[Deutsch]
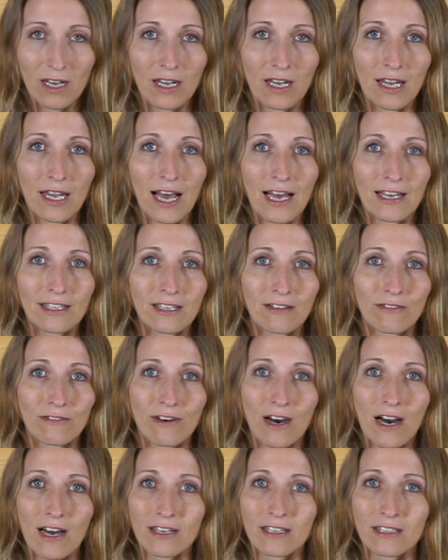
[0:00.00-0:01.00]
Leider
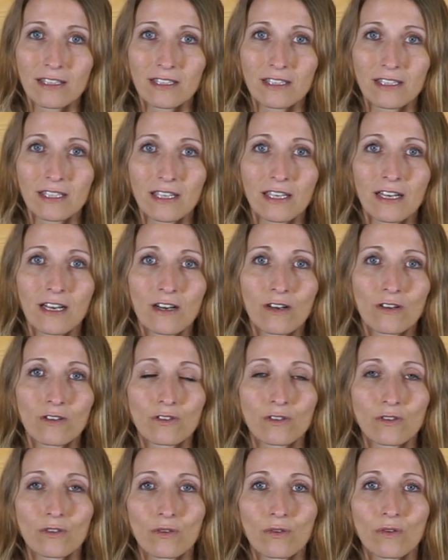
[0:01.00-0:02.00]
waren die
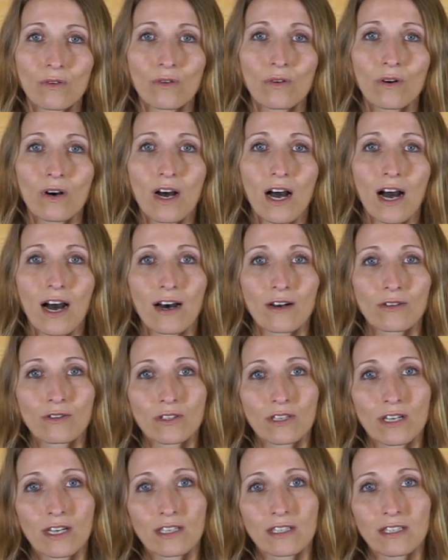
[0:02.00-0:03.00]
so
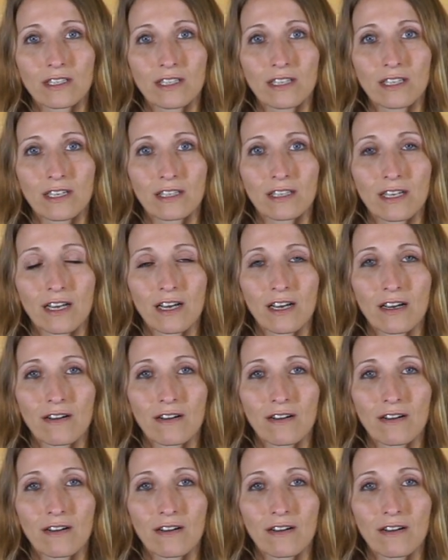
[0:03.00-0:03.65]
ausratiert,